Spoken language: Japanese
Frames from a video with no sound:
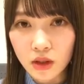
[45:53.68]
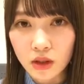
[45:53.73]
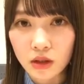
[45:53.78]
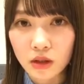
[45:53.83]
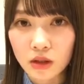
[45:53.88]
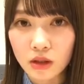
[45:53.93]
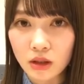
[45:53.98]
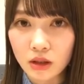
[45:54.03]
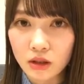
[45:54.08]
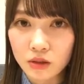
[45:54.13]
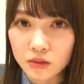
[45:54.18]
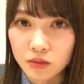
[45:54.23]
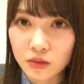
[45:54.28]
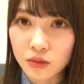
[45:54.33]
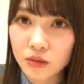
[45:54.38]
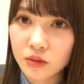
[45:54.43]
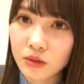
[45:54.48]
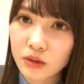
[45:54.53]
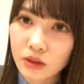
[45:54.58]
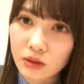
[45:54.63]
だからあと
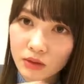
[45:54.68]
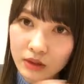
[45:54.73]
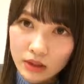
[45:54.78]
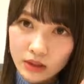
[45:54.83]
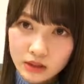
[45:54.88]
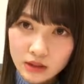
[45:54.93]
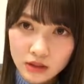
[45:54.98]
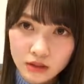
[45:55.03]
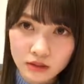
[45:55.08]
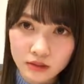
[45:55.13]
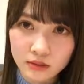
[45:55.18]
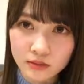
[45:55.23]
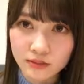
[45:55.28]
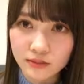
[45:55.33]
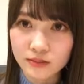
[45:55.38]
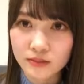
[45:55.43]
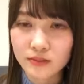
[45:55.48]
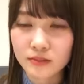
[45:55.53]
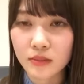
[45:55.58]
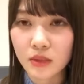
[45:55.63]
ごふんで終わらせる。
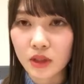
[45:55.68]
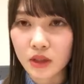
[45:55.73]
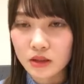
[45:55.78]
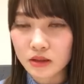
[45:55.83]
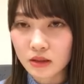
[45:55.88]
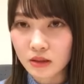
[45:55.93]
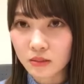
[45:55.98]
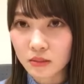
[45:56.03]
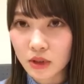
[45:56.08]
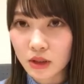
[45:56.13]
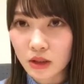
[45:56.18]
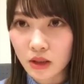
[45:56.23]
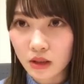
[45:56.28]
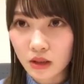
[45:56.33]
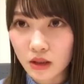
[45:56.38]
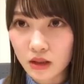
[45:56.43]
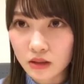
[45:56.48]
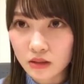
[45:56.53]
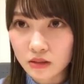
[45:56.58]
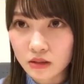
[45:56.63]
皆さん見
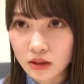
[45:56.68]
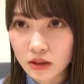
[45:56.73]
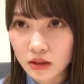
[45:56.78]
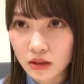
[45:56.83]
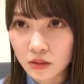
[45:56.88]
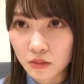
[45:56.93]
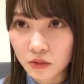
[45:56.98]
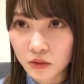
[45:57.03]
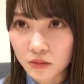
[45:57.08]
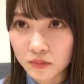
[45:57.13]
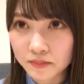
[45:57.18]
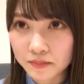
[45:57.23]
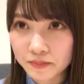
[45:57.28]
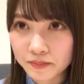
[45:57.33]
てね、そちらも。